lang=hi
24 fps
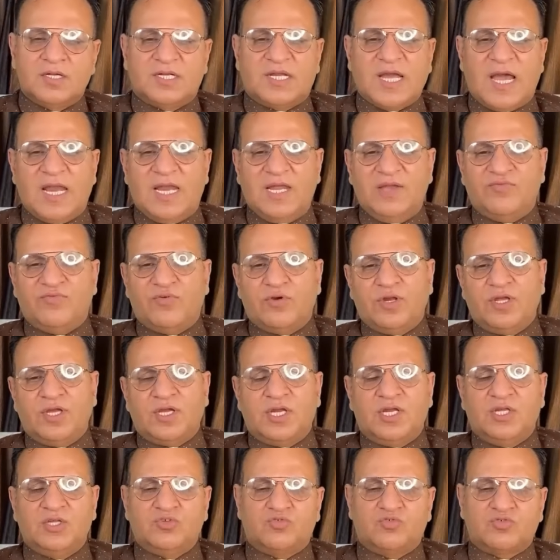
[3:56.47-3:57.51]

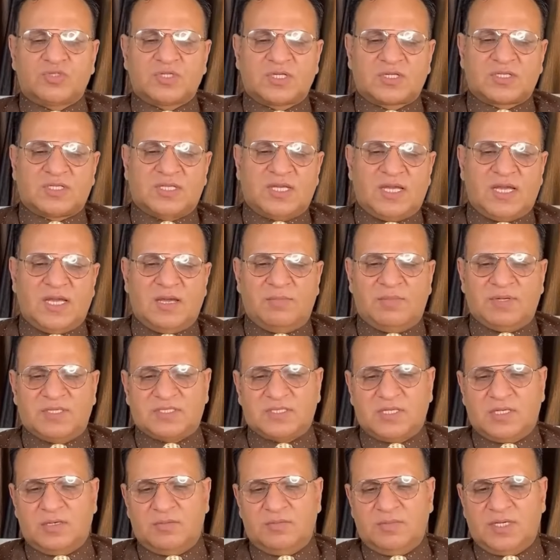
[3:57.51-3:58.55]
टेलीफोनिकली जुड़ सकते हैं या
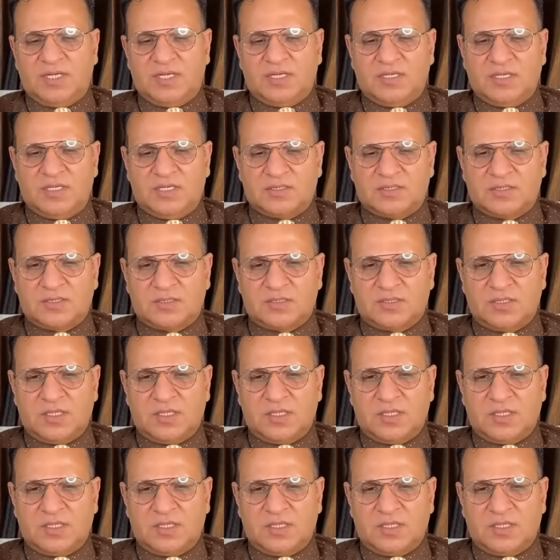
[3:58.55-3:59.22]
पर्सनल मीटिंग कर सकते